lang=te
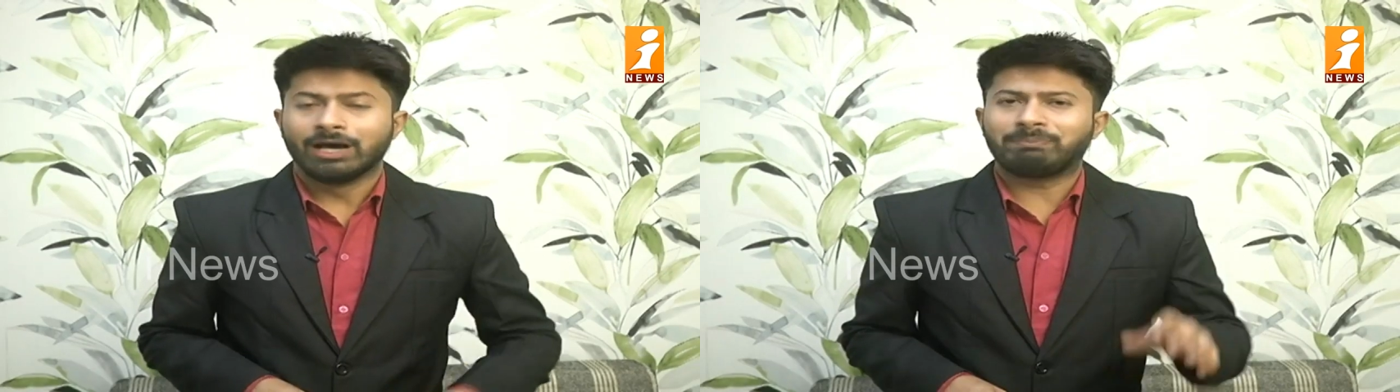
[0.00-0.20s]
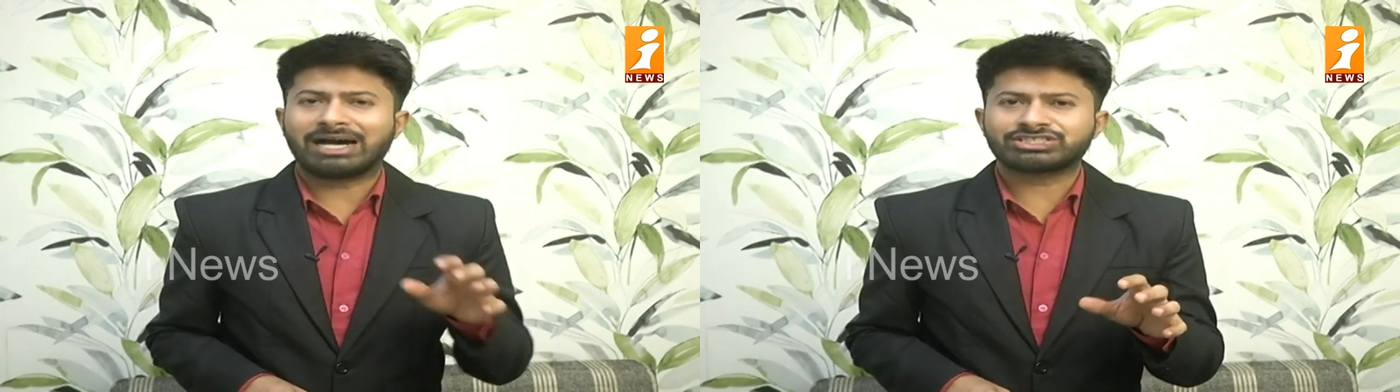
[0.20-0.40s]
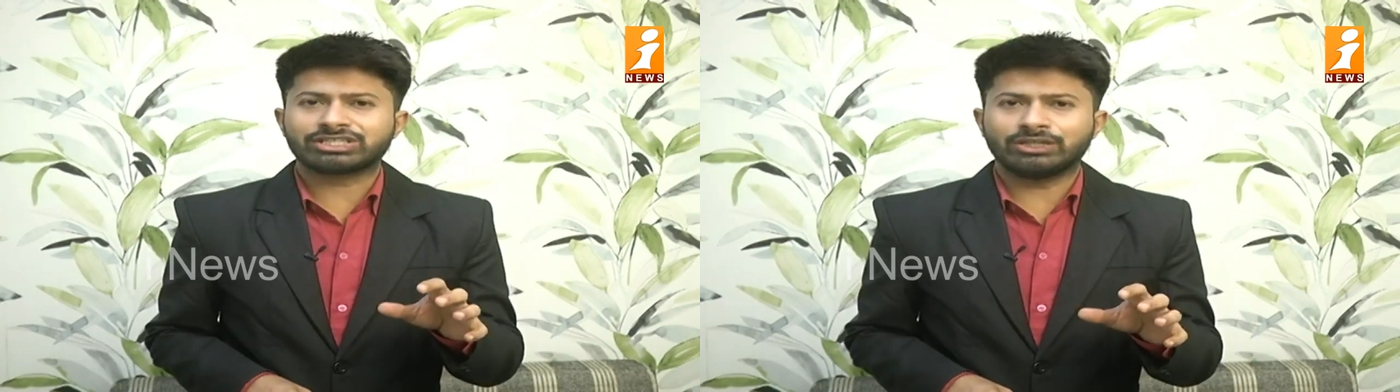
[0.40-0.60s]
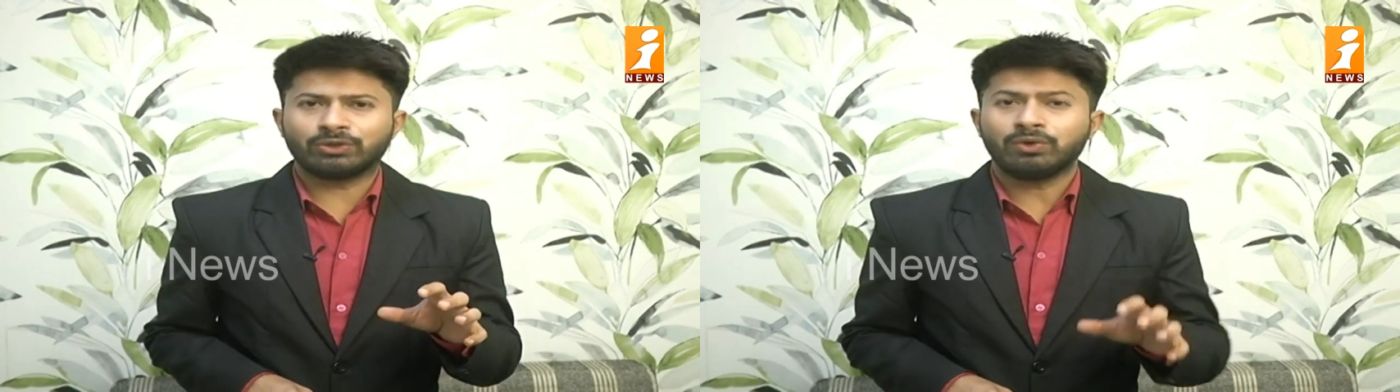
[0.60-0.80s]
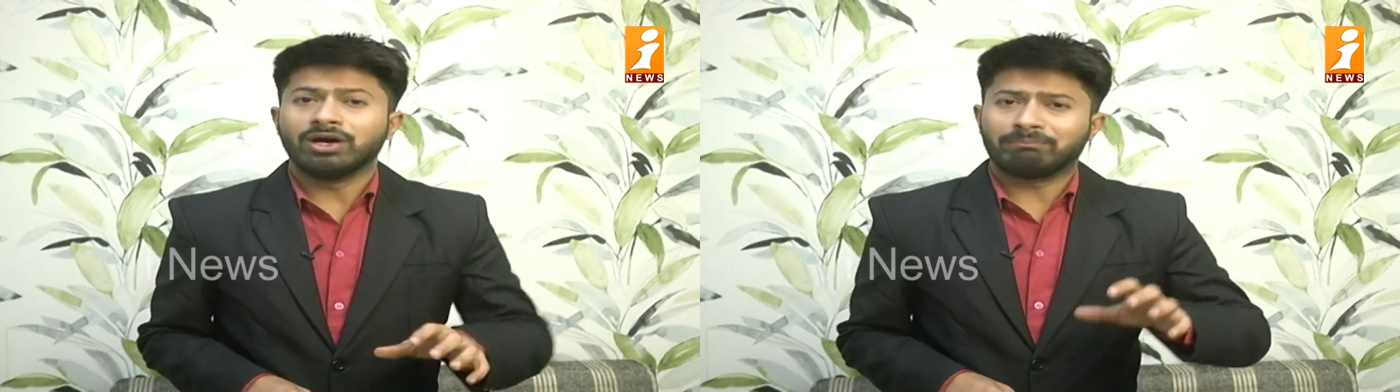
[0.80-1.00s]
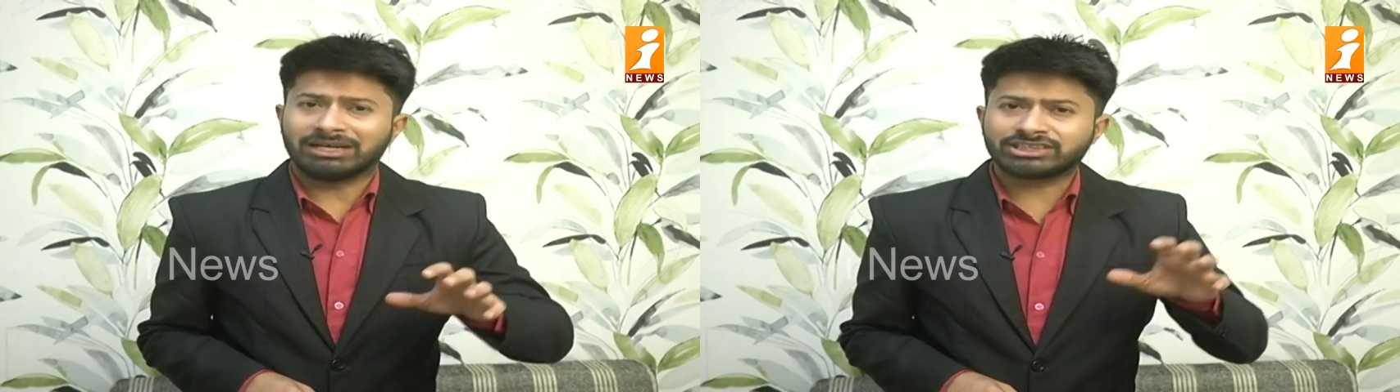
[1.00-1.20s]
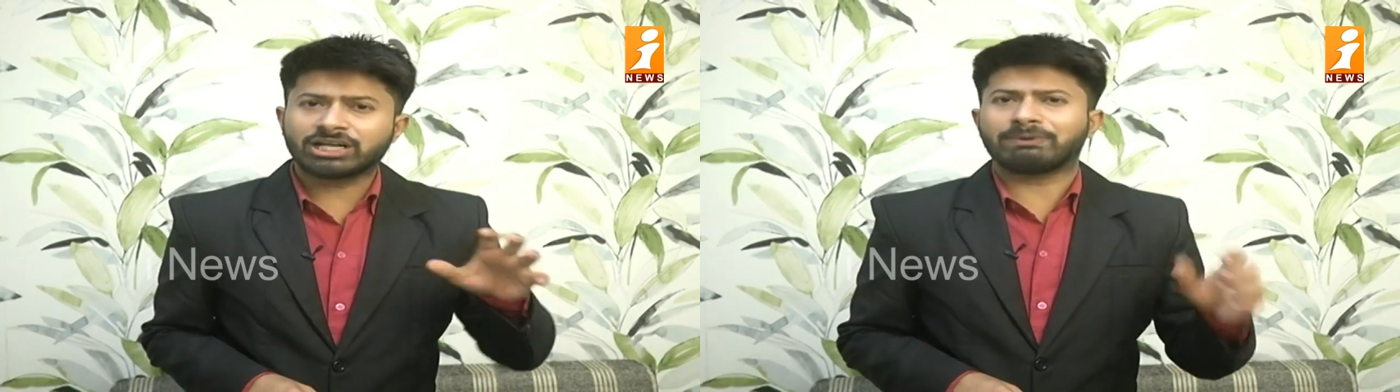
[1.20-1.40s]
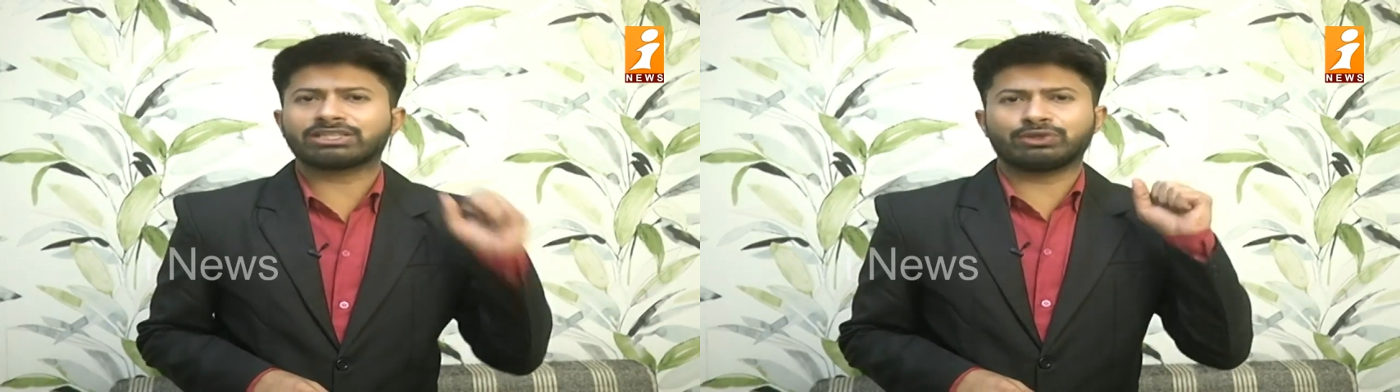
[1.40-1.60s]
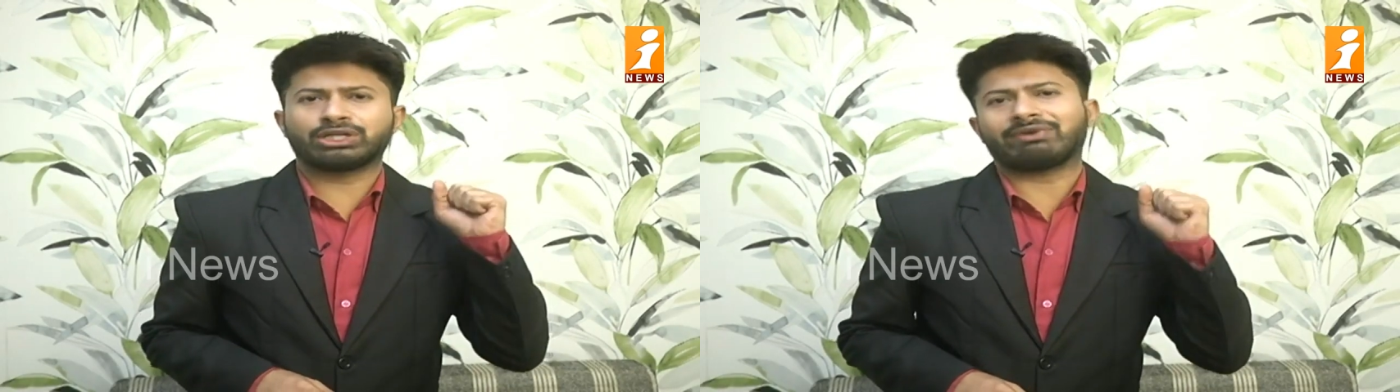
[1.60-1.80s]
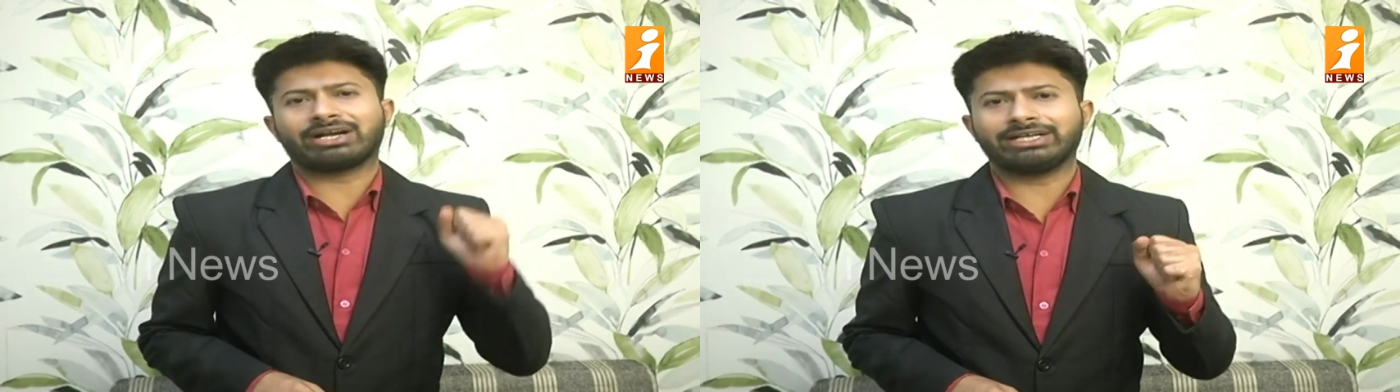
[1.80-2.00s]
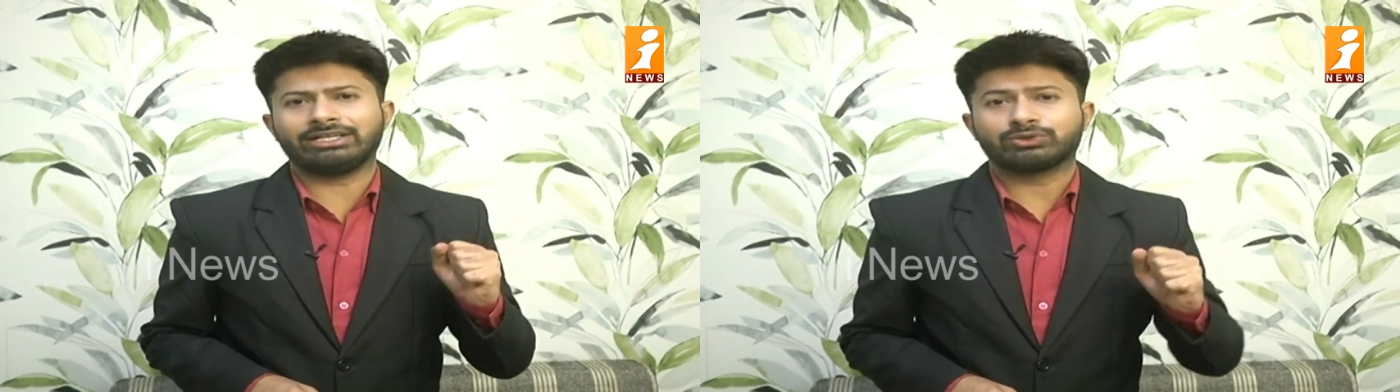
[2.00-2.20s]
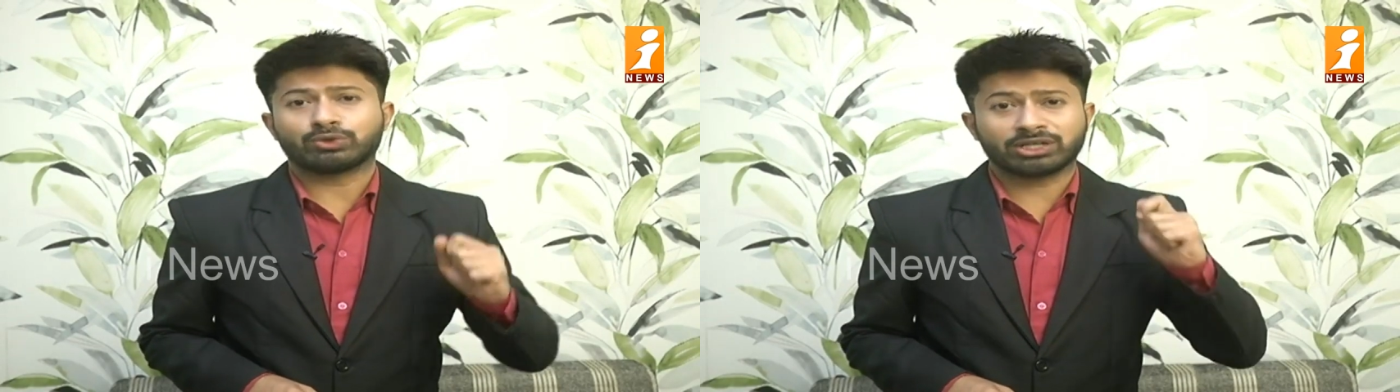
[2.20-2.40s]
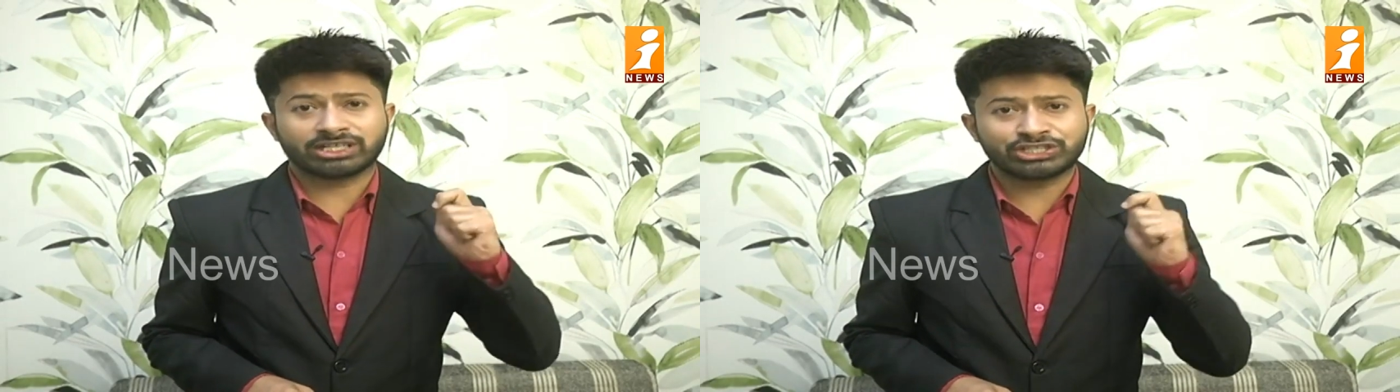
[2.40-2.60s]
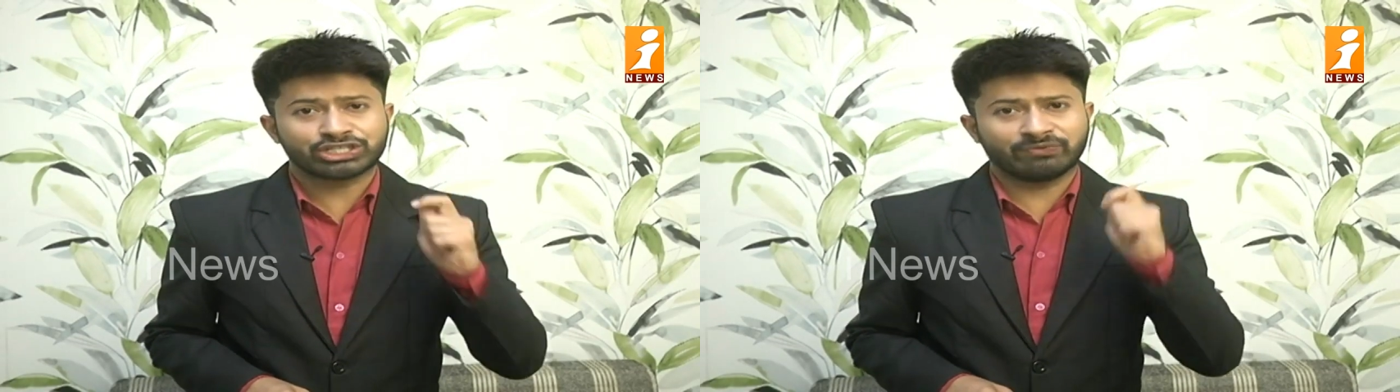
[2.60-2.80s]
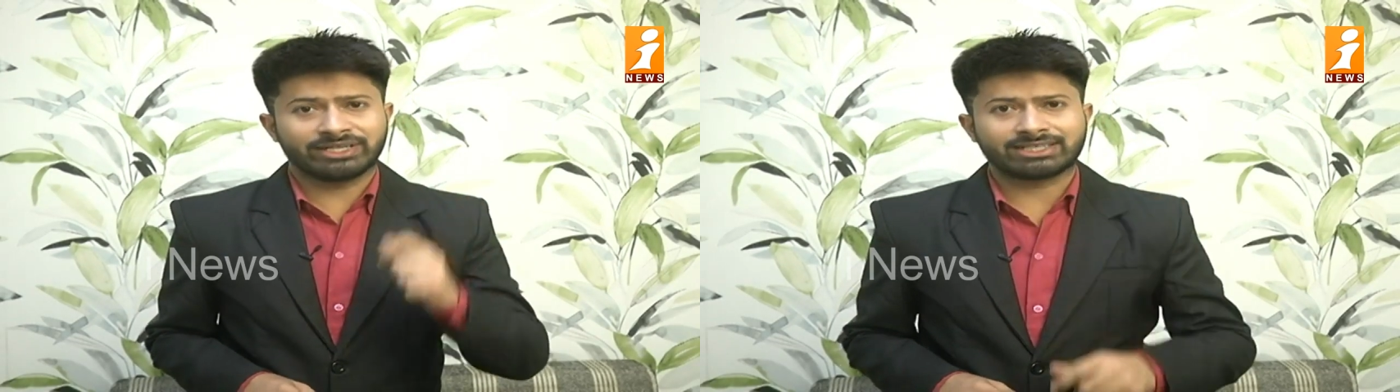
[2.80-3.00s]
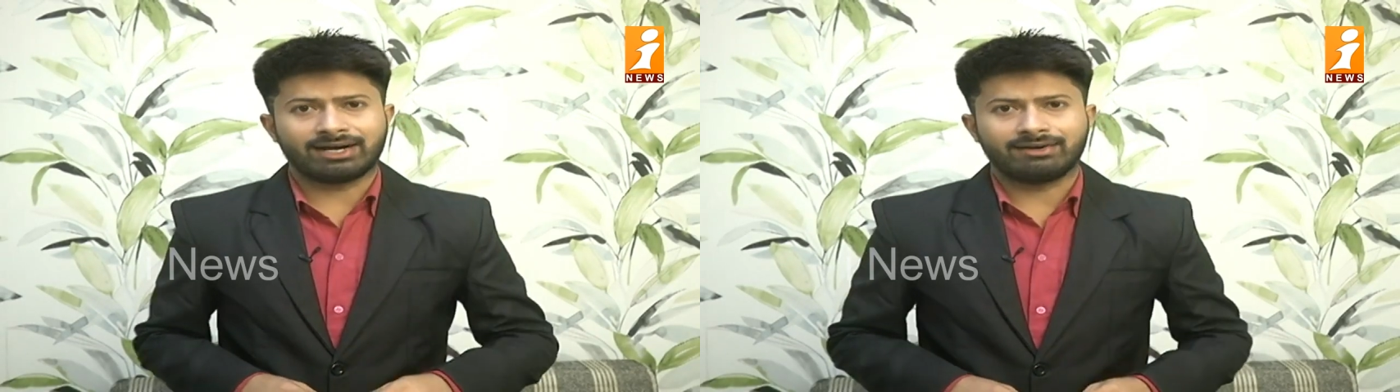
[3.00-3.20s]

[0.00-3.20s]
పార్టీలో మంత్రి పదవులున్న వారిని తొలగించడం వెనుక